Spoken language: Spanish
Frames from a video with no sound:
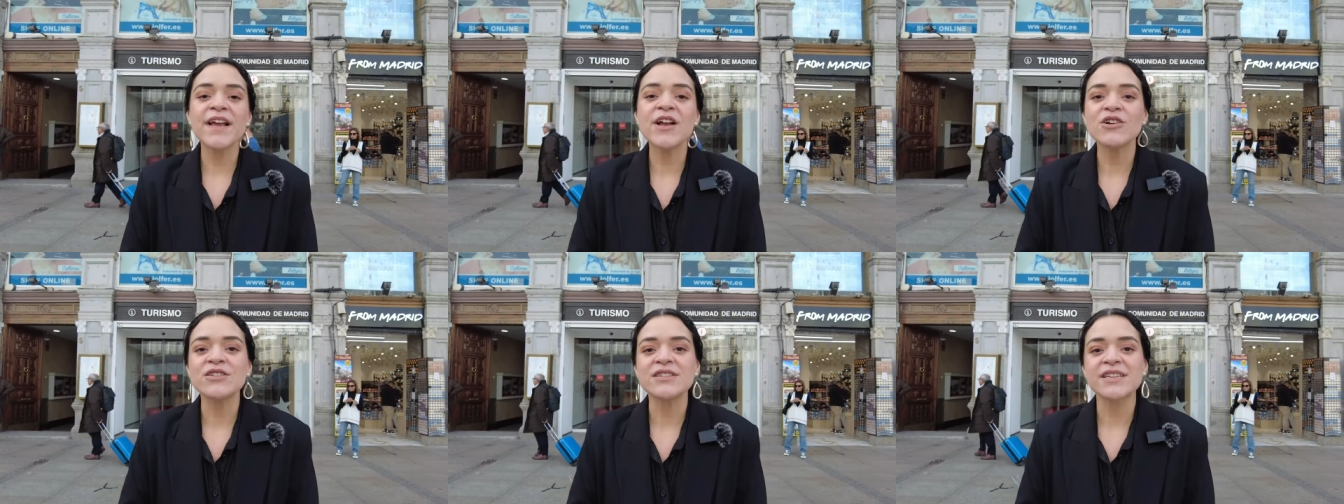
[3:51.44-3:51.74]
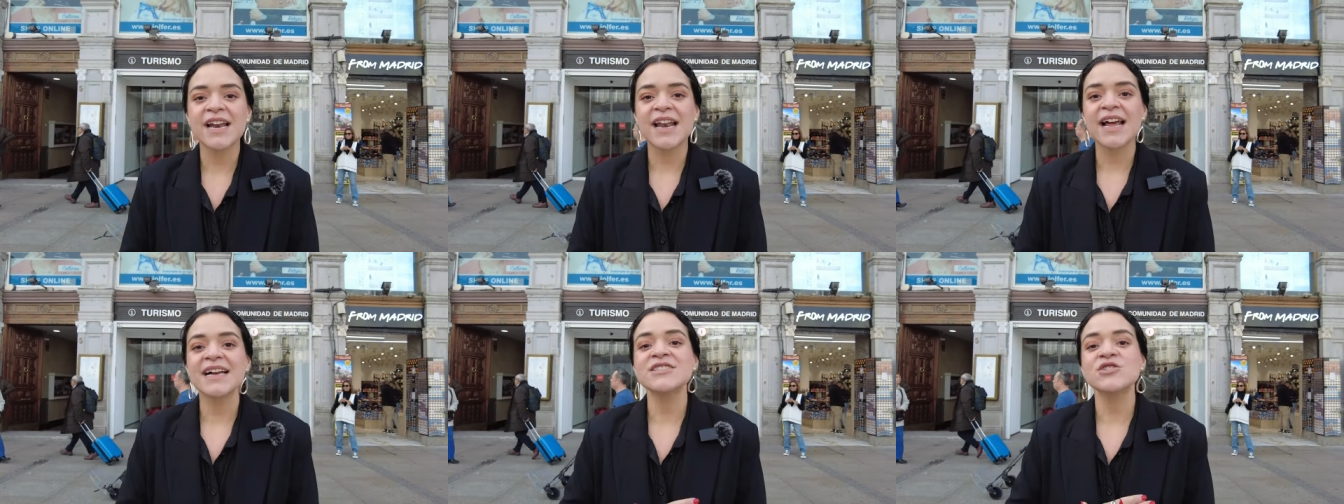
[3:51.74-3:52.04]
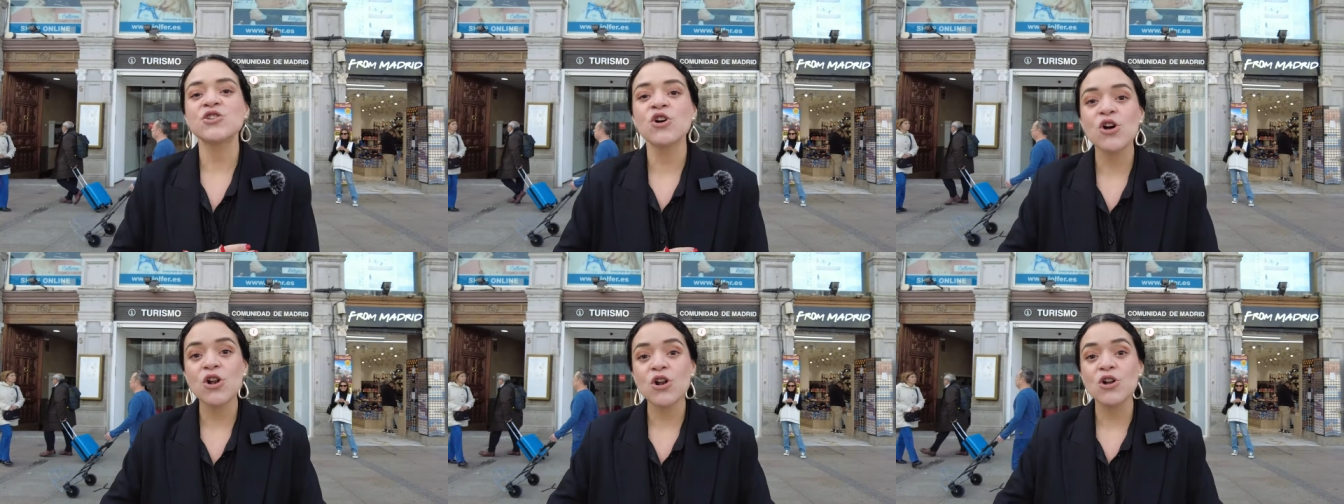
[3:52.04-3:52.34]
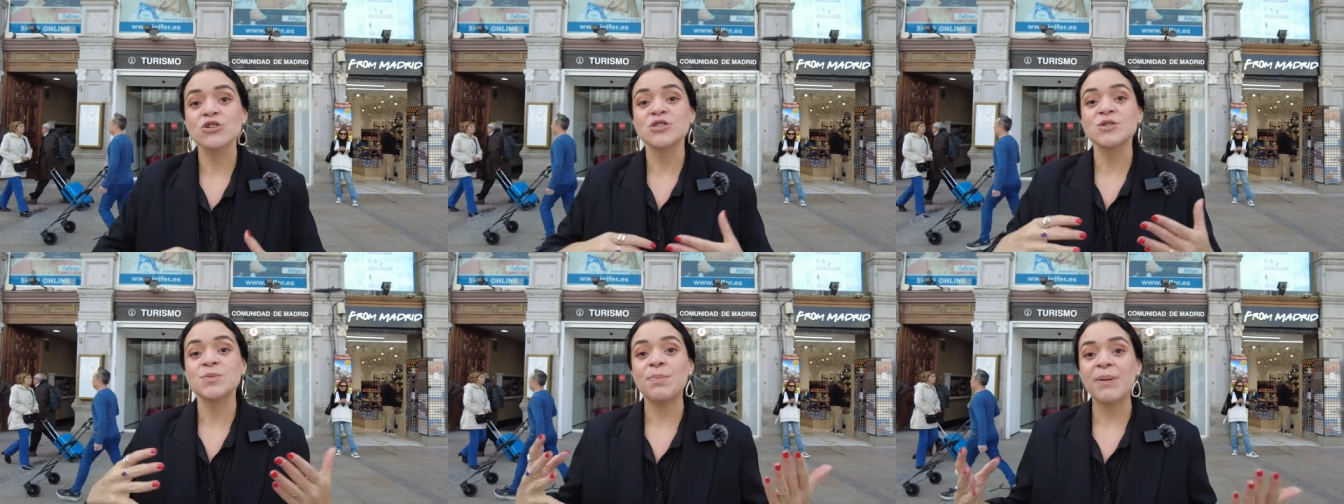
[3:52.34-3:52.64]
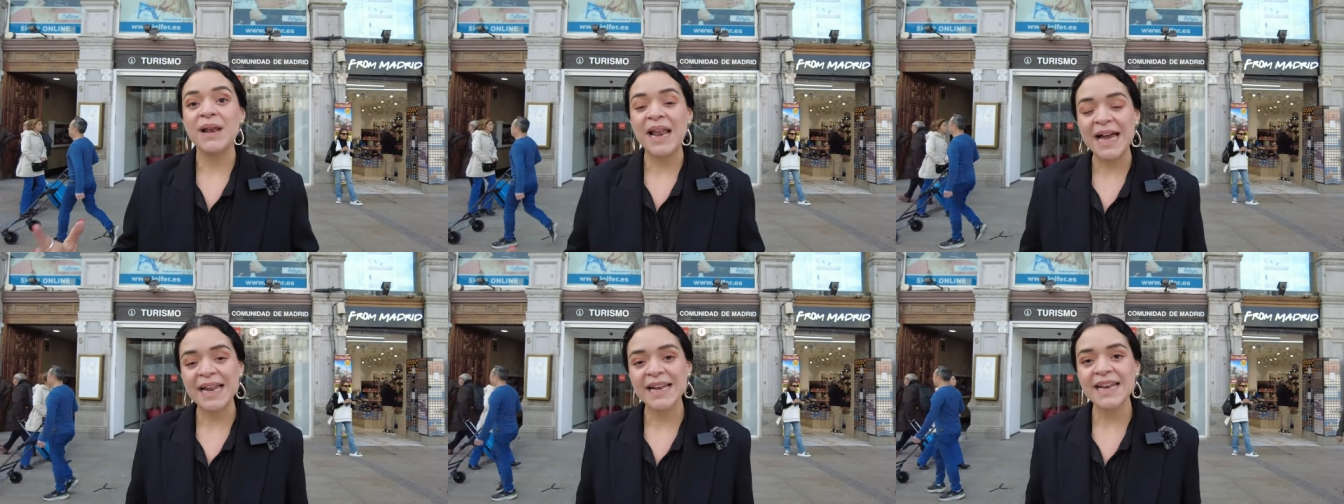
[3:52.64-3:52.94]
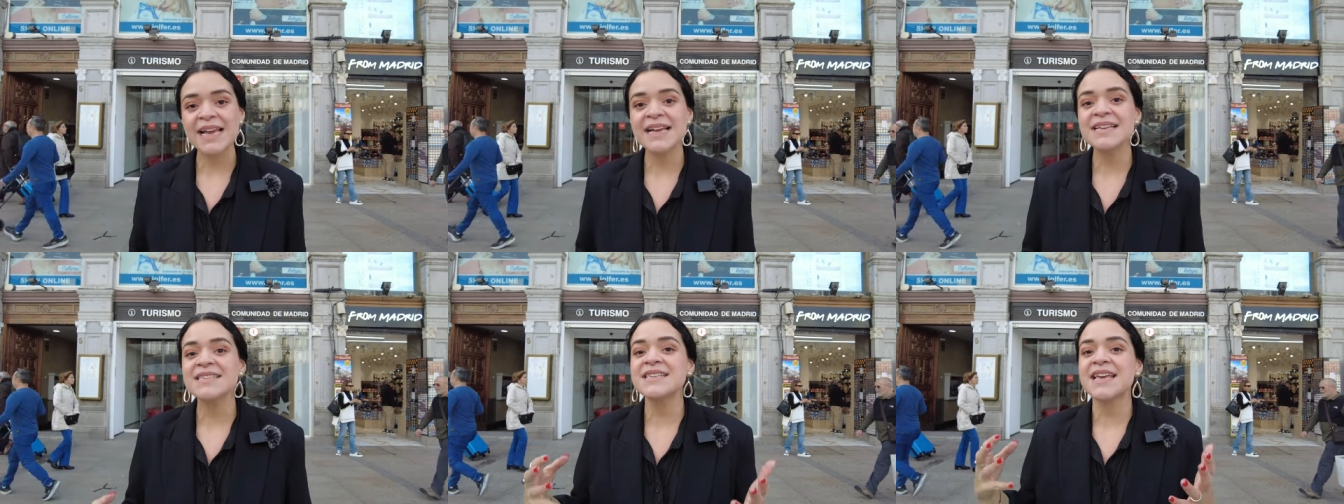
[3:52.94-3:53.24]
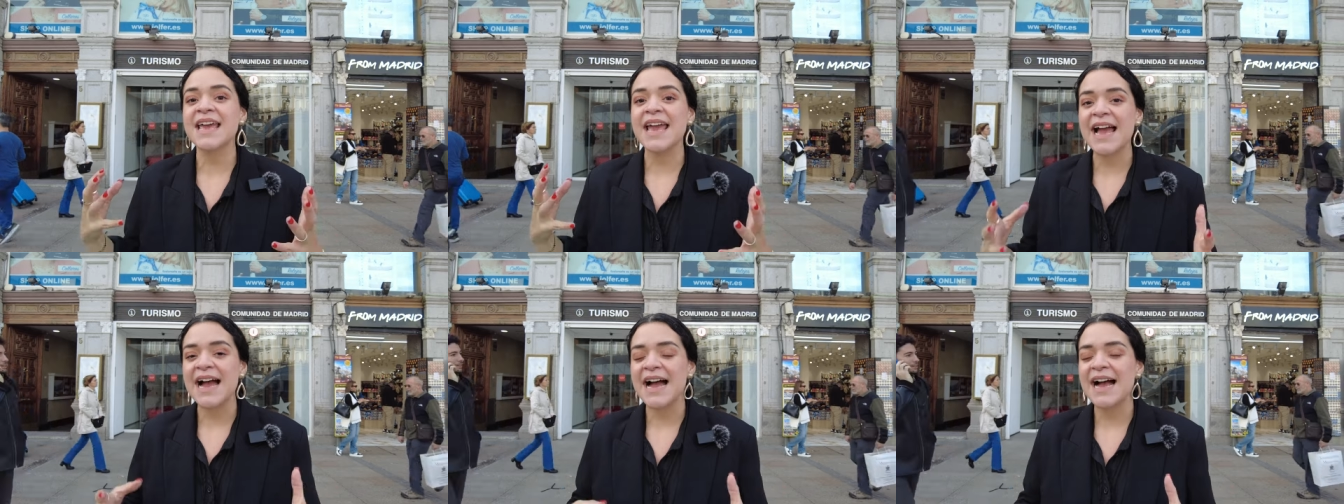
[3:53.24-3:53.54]
encontrarás todos los planes
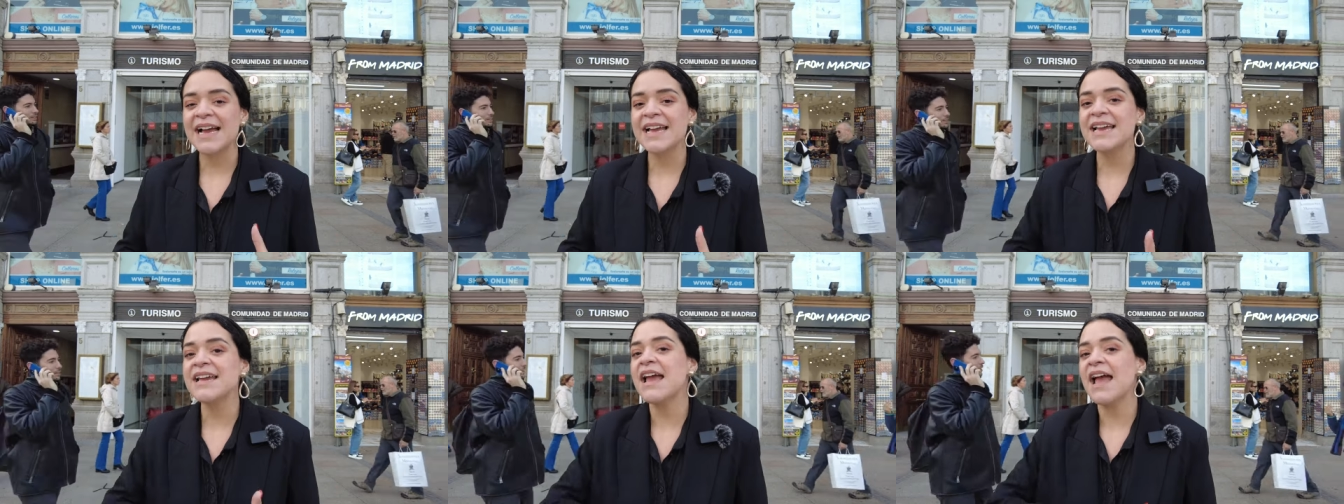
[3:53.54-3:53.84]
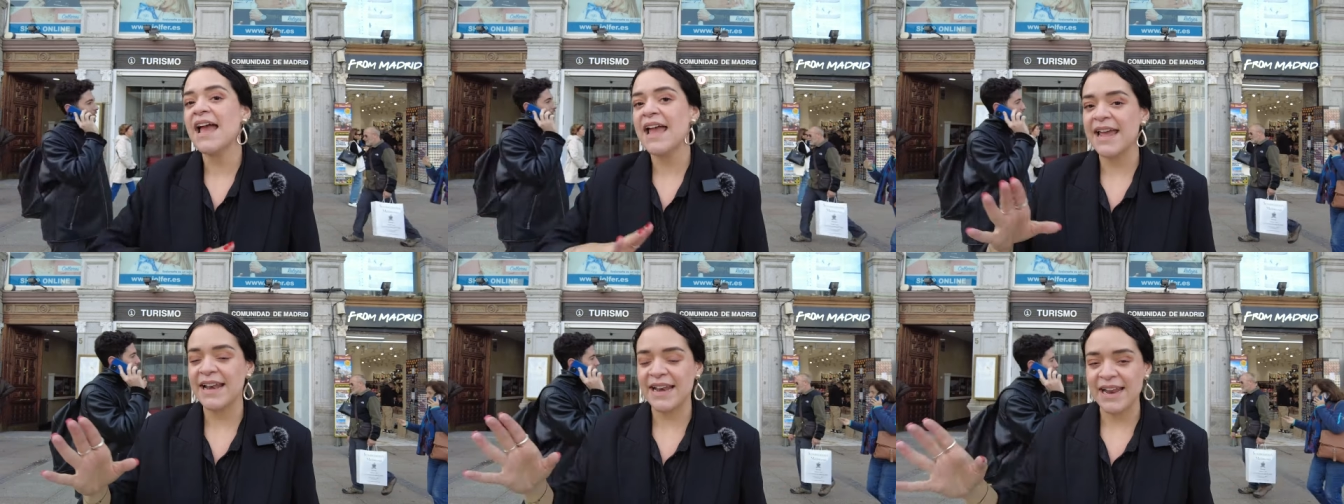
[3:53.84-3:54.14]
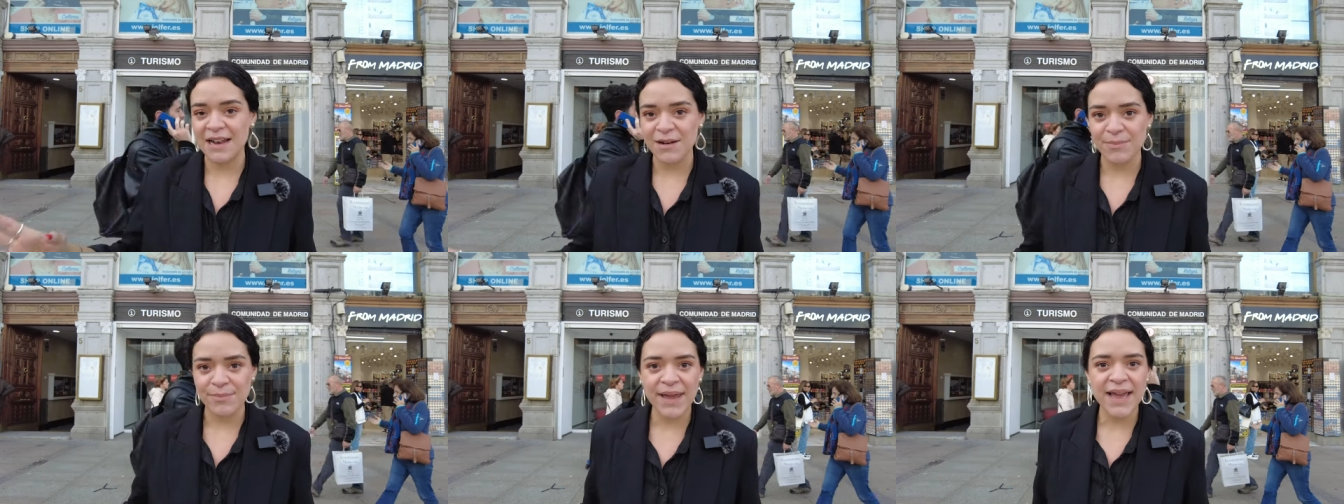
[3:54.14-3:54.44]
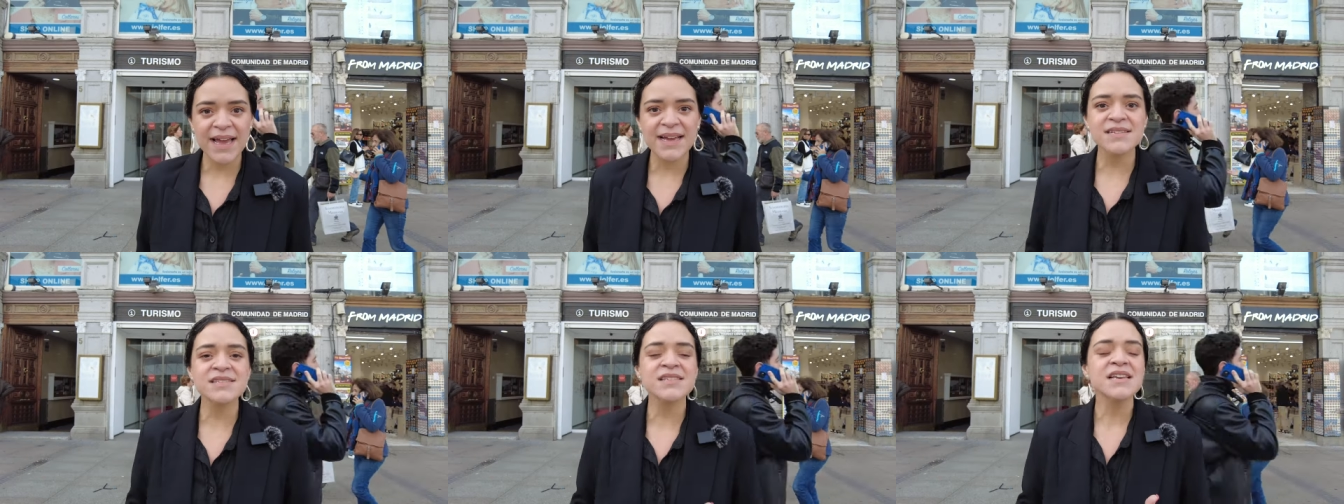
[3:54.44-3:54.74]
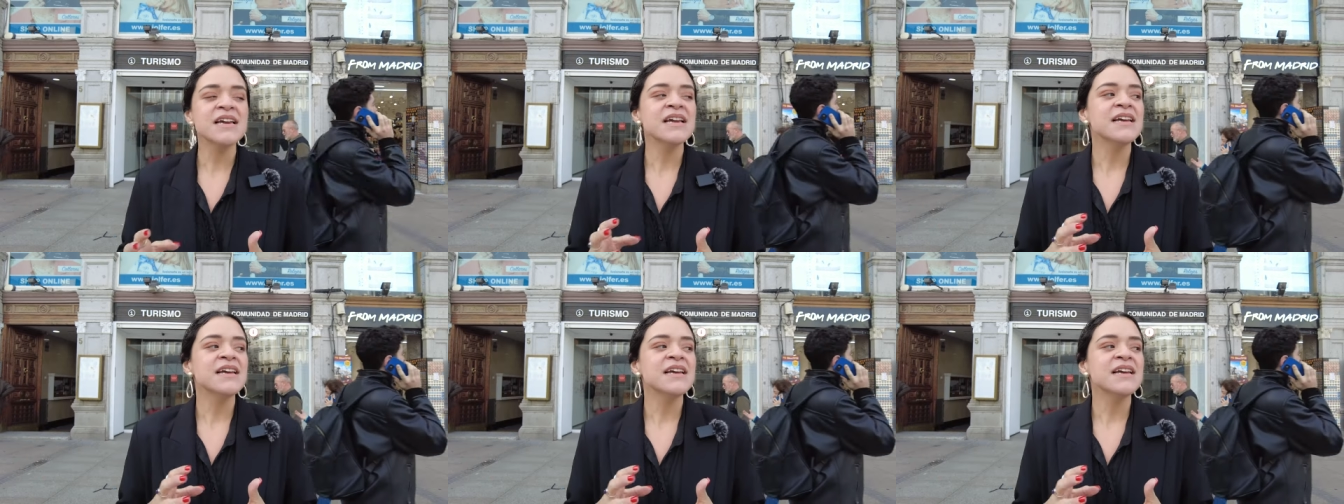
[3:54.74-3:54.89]
que hay en el mes,